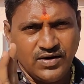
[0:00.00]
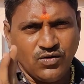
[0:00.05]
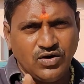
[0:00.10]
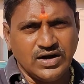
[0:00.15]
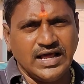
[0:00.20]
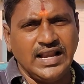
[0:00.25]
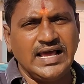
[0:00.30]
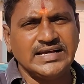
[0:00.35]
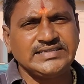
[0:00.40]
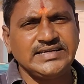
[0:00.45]

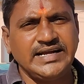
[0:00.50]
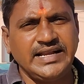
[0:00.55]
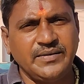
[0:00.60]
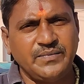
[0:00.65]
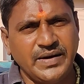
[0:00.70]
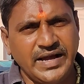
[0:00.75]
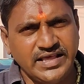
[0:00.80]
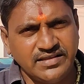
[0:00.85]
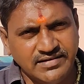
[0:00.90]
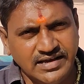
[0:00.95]
ఒక లక్ష
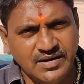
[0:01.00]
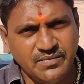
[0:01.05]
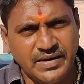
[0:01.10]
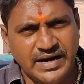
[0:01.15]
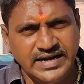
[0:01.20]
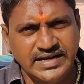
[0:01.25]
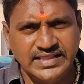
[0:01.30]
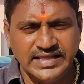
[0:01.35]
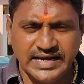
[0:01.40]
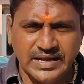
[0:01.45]
డెబ్బై ఐదు వేలు
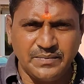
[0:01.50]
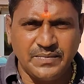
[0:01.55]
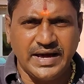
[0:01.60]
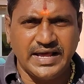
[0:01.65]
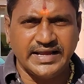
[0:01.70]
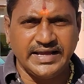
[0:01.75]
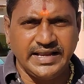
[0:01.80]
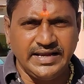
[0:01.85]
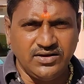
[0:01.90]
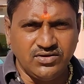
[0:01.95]
బండి ధర
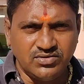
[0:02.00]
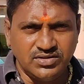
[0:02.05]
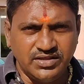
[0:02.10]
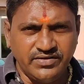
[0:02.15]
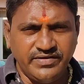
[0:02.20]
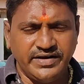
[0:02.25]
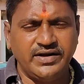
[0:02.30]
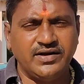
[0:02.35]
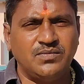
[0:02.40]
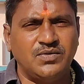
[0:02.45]
బార్గెనింగ్ ఉంది
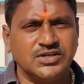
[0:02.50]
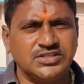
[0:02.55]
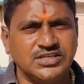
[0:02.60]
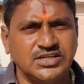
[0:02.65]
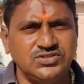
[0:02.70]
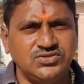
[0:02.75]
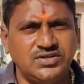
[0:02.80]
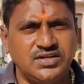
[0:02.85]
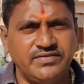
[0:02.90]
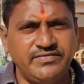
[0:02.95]
వీడియో
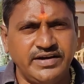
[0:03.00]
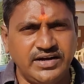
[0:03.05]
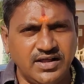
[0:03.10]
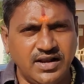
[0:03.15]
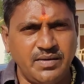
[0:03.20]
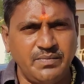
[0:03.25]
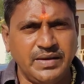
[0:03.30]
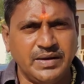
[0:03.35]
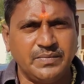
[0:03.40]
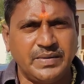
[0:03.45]
మొత్తం చూడరు
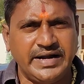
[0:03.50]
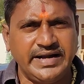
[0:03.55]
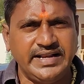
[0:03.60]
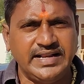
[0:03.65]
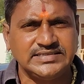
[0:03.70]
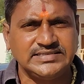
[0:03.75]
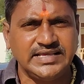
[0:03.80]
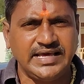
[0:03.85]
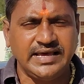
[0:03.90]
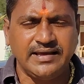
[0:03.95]
వీడియోలో మీకు బండి
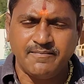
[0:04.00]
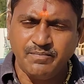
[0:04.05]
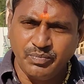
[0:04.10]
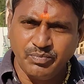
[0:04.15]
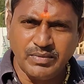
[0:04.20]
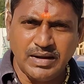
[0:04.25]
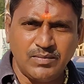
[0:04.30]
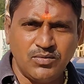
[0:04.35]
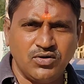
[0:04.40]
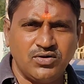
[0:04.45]
నస్తే
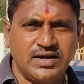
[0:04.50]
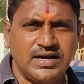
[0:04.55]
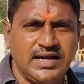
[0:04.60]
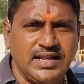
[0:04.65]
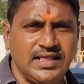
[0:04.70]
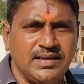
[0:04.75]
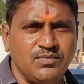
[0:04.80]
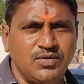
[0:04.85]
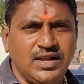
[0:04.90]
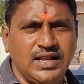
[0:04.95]
మా ముగ్గురు
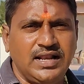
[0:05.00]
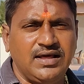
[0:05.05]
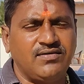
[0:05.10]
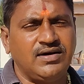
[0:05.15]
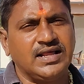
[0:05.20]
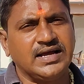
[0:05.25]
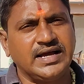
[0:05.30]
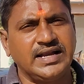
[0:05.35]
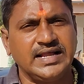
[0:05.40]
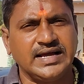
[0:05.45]
అన్నదమ్ములలో
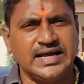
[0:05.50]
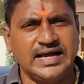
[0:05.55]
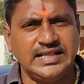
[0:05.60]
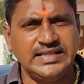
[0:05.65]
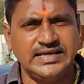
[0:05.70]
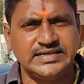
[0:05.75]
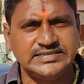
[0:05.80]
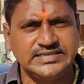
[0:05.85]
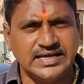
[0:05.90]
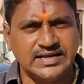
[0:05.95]
ఎవరికన్నా
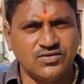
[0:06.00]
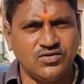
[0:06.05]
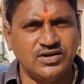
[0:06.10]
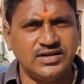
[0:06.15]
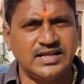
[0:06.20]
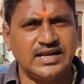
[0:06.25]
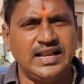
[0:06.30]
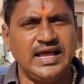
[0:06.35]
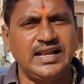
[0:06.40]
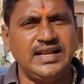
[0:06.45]
కాల్ చేస్తారు
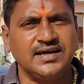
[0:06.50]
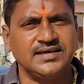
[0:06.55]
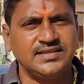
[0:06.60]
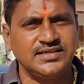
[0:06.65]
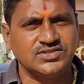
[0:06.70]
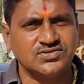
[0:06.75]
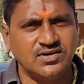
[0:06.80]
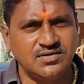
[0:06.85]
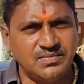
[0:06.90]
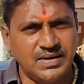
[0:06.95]
ఓనర్ లైన్లకు
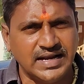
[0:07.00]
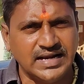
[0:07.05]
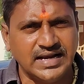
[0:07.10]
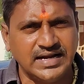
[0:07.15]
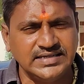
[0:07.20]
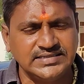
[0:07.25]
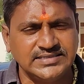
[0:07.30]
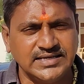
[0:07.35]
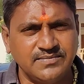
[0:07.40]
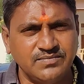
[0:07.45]
తీసుకొని
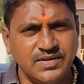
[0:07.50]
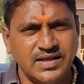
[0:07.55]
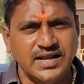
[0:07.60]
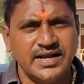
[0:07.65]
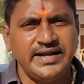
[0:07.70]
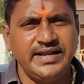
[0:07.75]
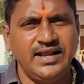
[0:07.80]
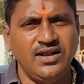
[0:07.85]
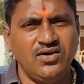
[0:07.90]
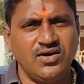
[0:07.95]
మాట్లాడిస్తాం
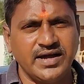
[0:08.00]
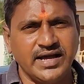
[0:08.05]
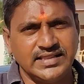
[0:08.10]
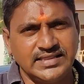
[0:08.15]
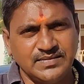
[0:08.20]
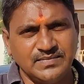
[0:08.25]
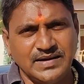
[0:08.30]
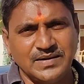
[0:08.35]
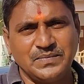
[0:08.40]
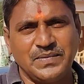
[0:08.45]
డీలోకి
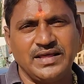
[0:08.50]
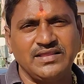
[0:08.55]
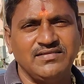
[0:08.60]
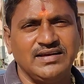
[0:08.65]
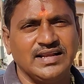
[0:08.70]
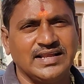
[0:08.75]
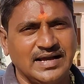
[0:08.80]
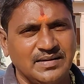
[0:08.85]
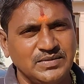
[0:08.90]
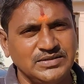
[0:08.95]
అయితే మాకు
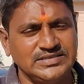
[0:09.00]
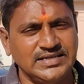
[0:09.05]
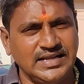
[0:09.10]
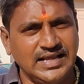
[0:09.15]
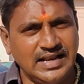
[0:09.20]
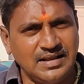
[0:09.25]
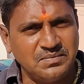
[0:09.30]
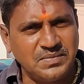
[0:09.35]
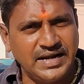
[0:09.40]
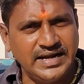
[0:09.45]
పదివేలు
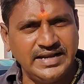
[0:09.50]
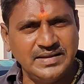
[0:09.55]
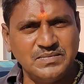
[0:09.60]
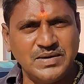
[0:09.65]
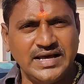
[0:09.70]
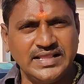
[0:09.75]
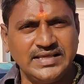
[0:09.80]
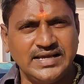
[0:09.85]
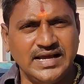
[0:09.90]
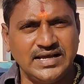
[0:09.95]
కమిషన్ ఇవ్వాలి బండి
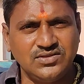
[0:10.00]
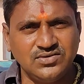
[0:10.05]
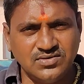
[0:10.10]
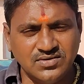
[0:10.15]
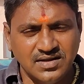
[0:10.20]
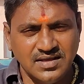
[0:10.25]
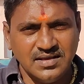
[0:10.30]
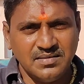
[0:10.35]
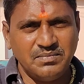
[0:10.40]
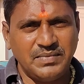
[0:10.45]
మాది కాదు
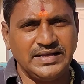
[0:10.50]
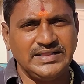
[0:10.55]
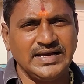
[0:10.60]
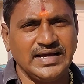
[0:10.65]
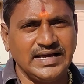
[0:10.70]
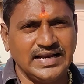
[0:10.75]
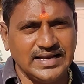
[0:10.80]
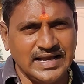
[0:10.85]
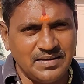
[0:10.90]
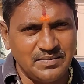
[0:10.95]
మా
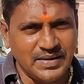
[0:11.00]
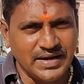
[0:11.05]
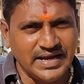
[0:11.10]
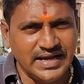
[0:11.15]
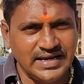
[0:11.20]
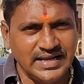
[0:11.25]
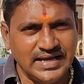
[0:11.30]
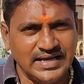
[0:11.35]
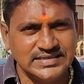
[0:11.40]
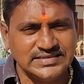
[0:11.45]
దగ్గరికి
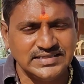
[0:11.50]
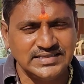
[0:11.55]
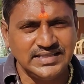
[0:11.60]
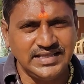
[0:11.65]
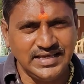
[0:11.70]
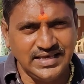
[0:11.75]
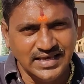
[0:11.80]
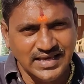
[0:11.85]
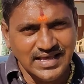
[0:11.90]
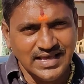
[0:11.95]
అమ్మకానికి
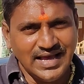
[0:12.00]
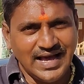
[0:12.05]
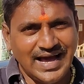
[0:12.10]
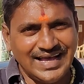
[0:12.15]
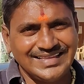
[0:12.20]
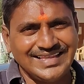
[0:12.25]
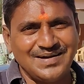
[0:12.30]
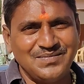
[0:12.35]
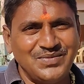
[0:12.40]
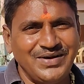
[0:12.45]
వచ్చింది
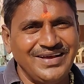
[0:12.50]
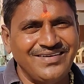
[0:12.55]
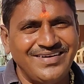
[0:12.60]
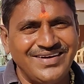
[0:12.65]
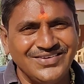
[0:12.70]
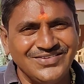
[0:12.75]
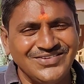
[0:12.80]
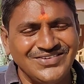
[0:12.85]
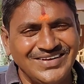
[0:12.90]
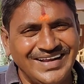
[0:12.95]
ఆ తమ్ముడు
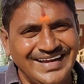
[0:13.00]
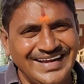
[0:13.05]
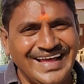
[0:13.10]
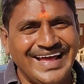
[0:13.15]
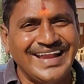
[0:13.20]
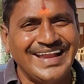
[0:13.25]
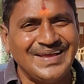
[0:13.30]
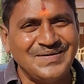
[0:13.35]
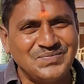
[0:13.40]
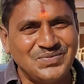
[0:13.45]
ఏమడుగుతుందంటే
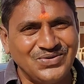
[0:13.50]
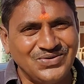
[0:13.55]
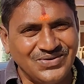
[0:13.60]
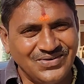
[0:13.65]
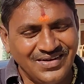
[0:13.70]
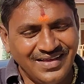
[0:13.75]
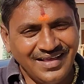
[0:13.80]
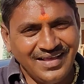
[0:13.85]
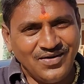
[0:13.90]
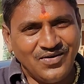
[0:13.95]
అన్న ఇప్పుడు
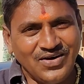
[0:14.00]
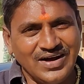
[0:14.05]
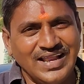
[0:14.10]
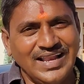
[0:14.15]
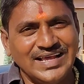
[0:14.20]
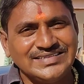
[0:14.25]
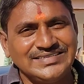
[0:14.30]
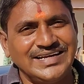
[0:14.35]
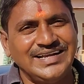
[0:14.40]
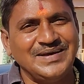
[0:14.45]
ఒక
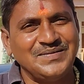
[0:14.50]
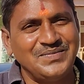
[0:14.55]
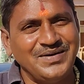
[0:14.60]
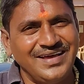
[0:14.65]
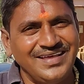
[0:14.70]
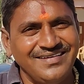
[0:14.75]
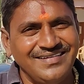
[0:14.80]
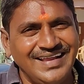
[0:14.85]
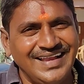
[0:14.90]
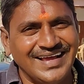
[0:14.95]
లక్ష డెబ్బై
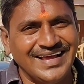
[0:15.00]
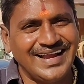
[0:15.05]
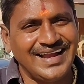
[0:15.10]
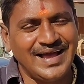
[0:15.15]
ఐదు వేలకు